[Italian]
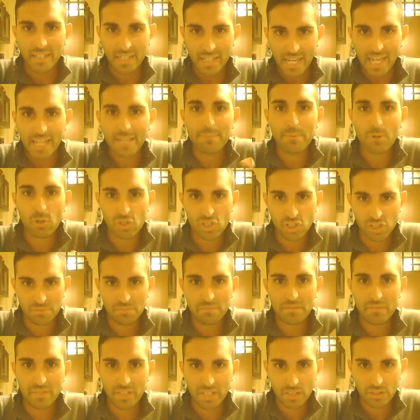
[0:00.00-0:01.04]
ai
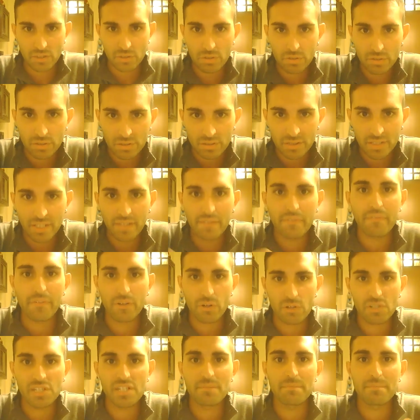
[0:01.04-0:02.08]
prossimi video che
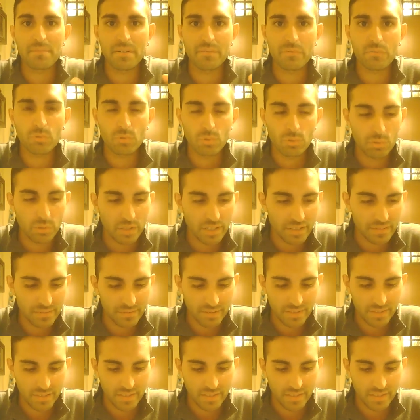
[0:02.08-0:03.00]
farò sempre futuri